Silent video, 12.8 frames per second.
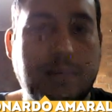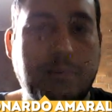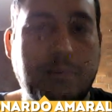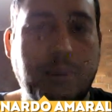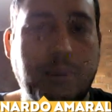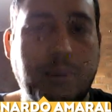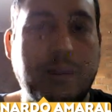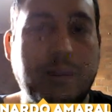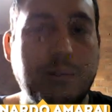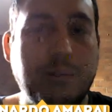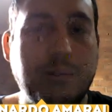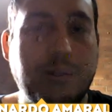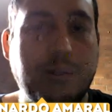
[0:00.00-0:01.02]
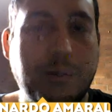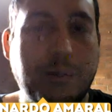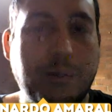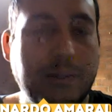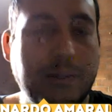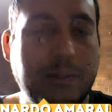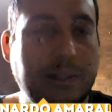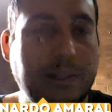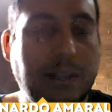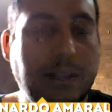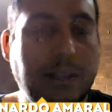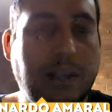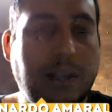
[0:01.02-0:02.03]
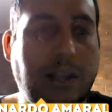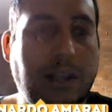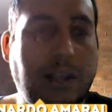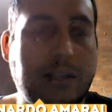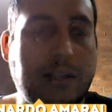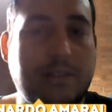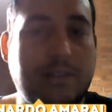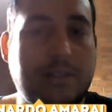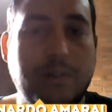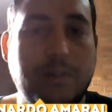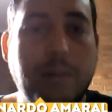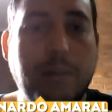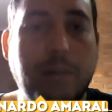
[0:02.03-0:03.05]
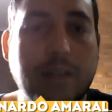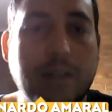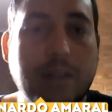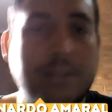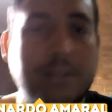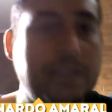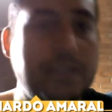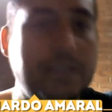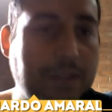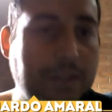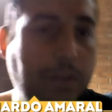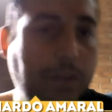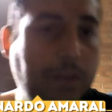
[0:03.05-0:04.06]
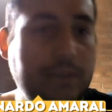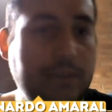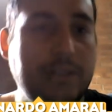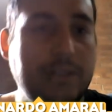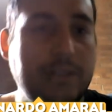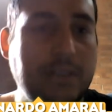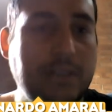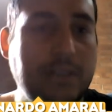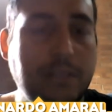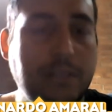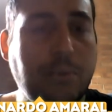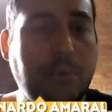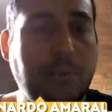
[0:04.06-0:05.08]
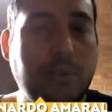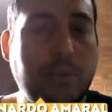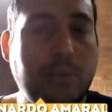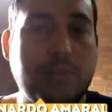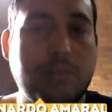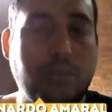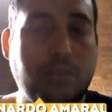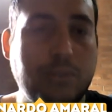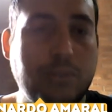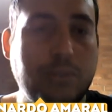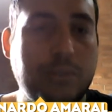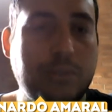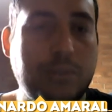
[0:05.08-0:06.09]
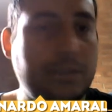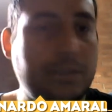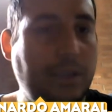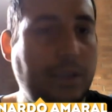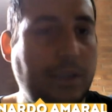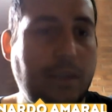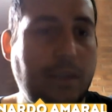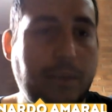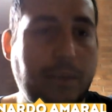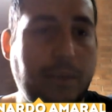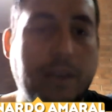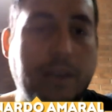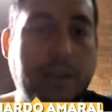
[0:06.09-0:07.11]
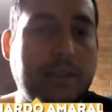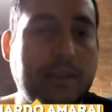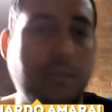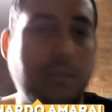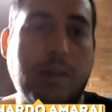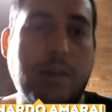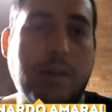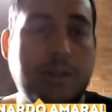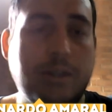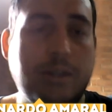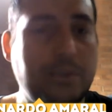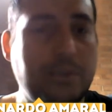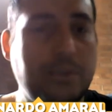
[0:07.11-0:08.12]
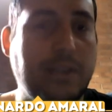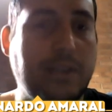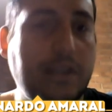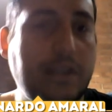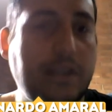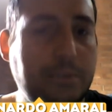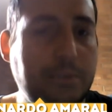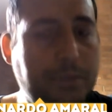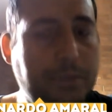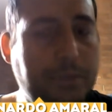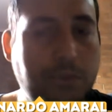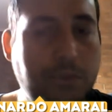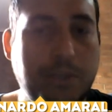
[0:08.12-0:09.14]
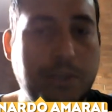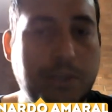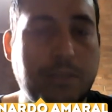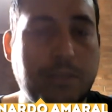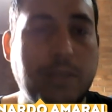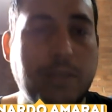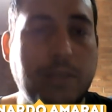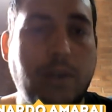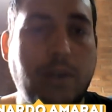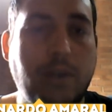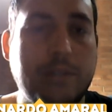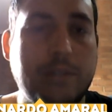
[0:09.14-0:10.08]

enquanto está muito tranquilo, né? A questão é mais esse trabalho de ir procurando todos, porque ainda tem uma grande quantidade, principalmente objetos menores,